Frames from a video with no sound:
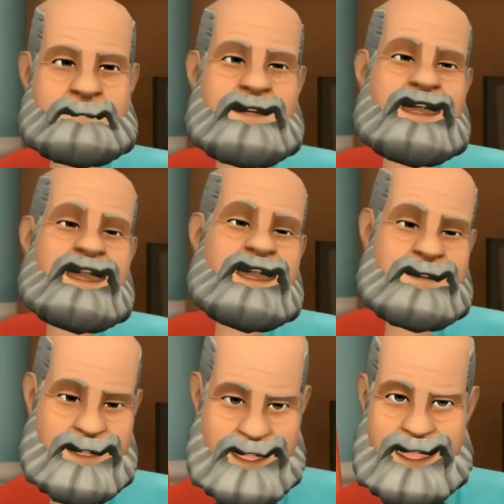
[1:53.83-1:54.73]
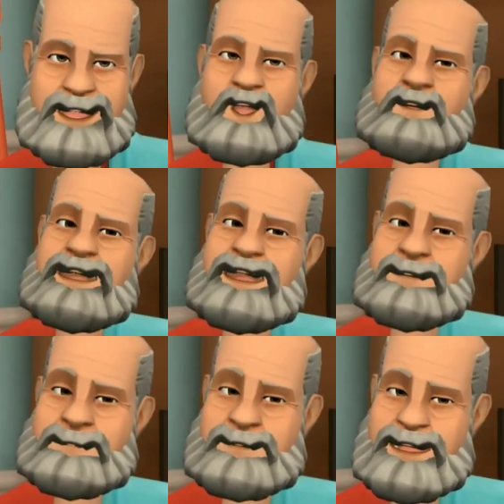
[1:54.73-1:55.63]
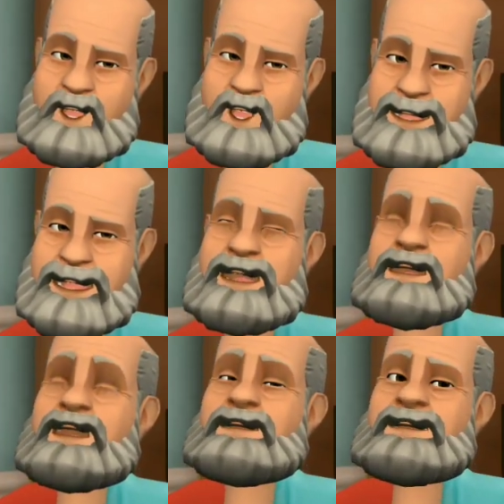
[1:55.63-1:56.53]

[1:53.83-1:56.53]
ইনকে করে না খায় থাকলে তুই তো কঙ্কালই হয়ে যাবো